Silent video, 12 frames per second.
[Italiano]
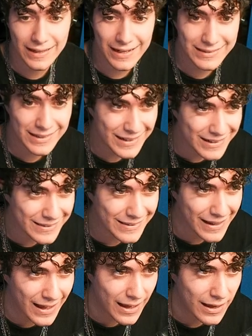
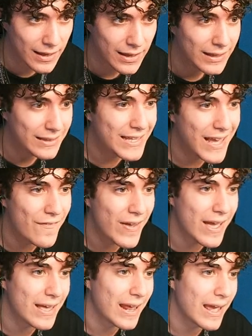caratteristica di
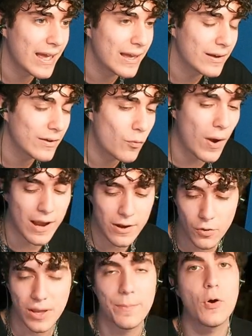avere
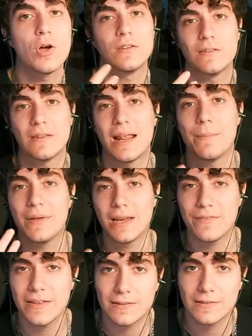quello che poi si sarebbe
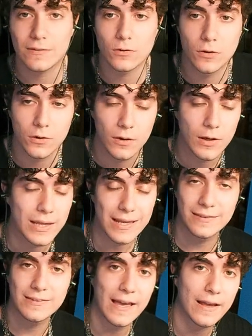rivisto in
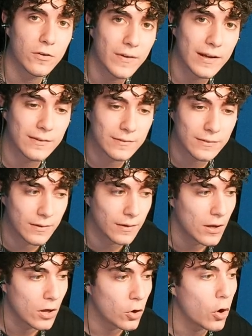
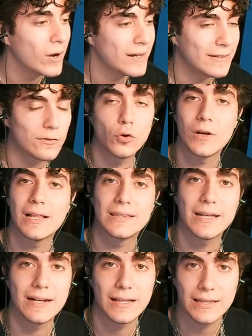Xenoverse con le storie
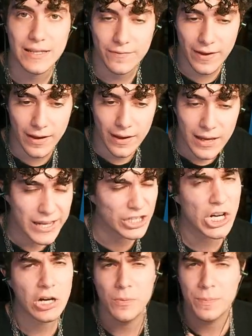alternative, che
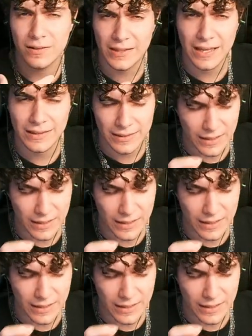già erano presenti